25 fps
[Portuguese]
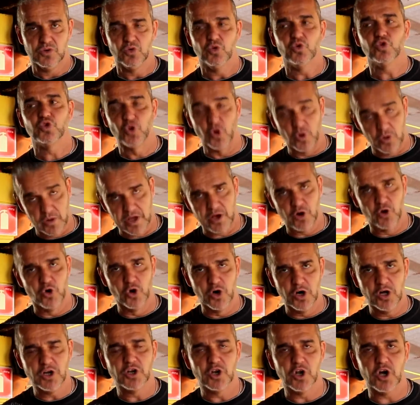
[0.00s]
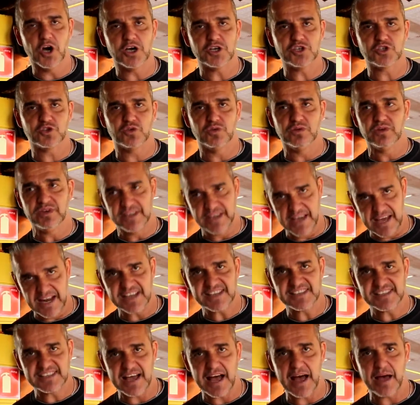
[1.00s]
O dono errou, lógico, e
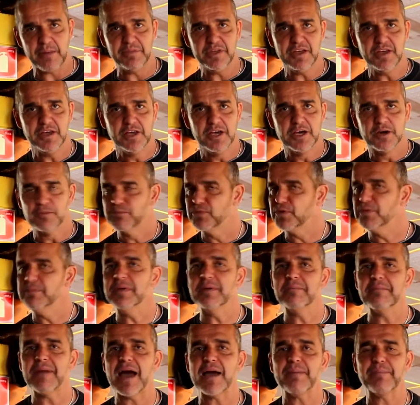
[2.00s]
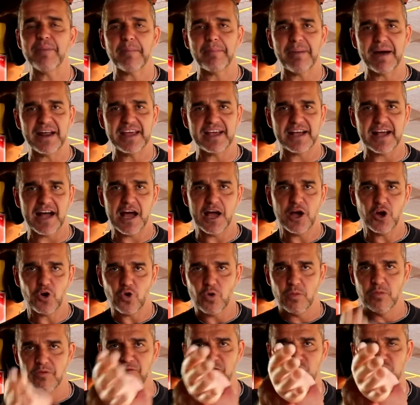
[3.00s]
ela sabe por mimar e paparicar,
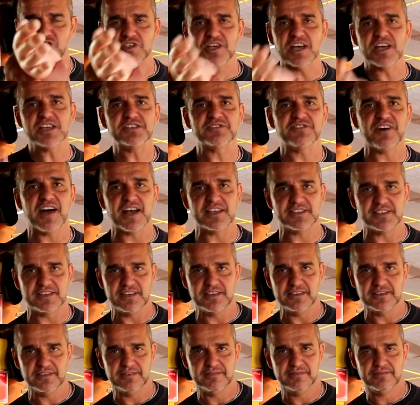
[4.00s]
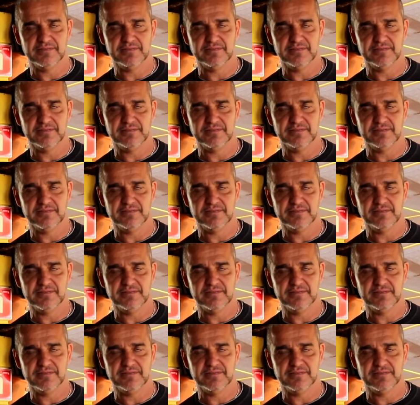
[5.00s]
como vocês fazem.